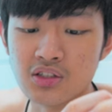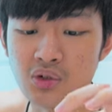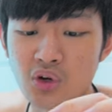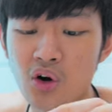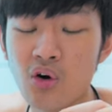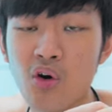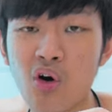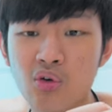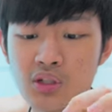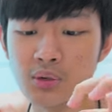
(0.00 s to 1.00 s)
种厚
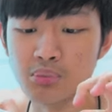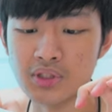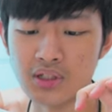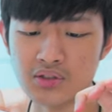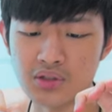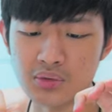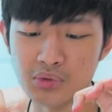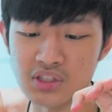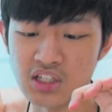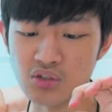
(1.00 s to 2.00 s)
厚的不知道是什么
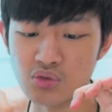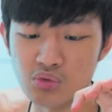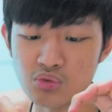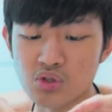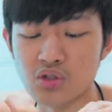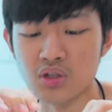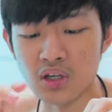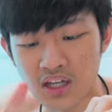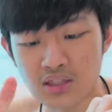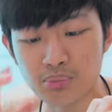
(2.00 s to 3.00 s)
金属，就是应
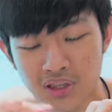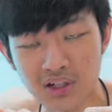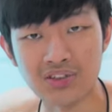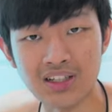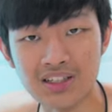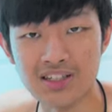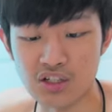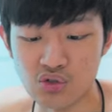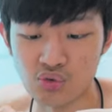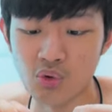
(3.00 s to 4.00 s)
该是不导电的金
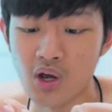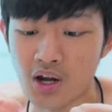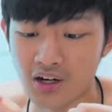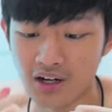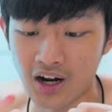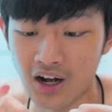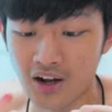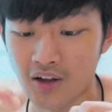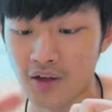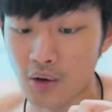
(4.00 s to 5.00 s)
属，让它
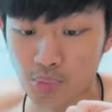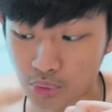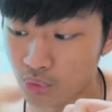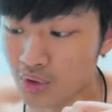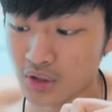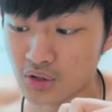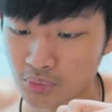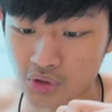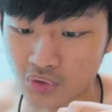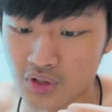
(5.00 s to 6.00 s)
不会那
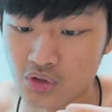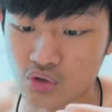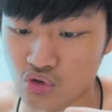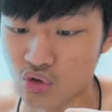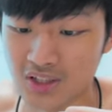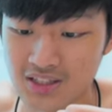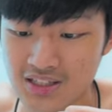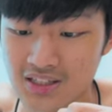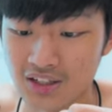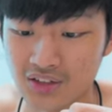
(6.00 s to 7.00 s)
么容易就穿
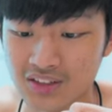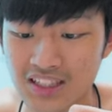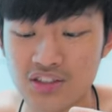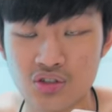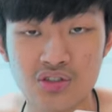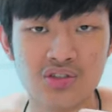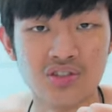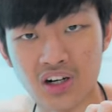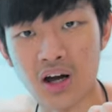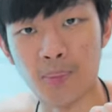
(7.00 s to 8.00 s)
刺到电池，
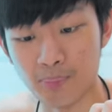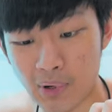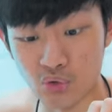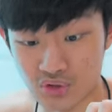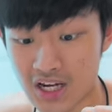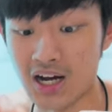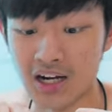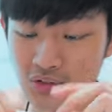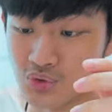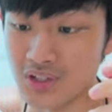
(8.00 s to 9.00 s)
让它爆炸。
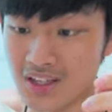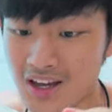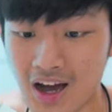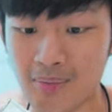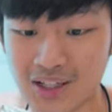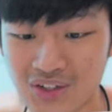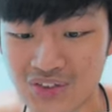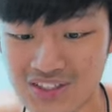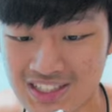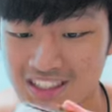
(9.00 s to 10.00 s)
所以还蛮
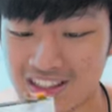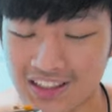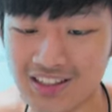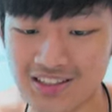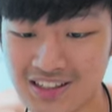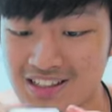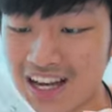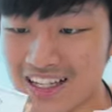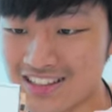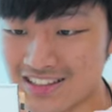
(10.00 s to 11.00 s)
用心的，真
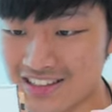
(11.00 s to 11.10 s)
材实